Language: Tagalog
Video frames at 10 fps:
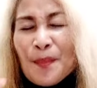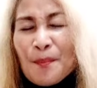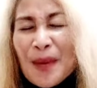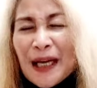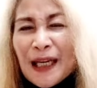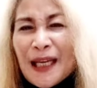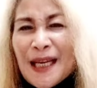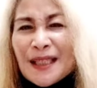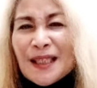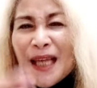
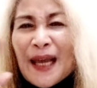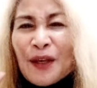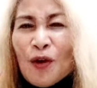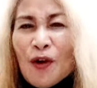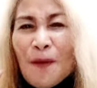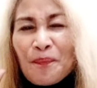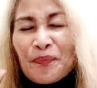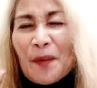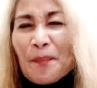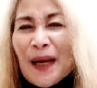maglinis tayo.
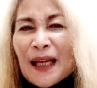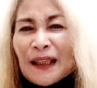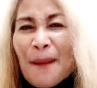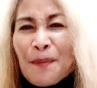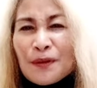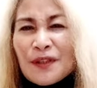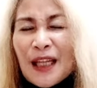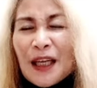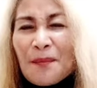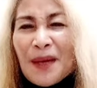Pagkatapos
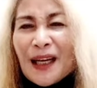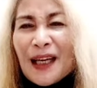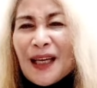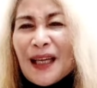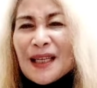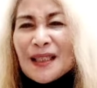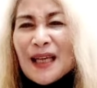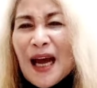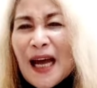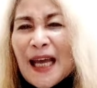nating maglinis
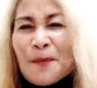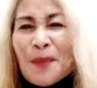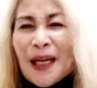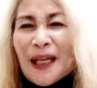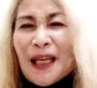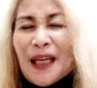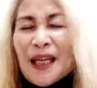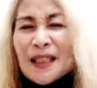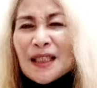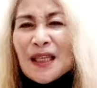ay
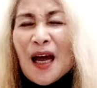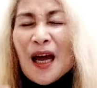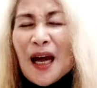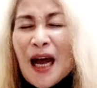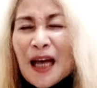maglinis uh, ah,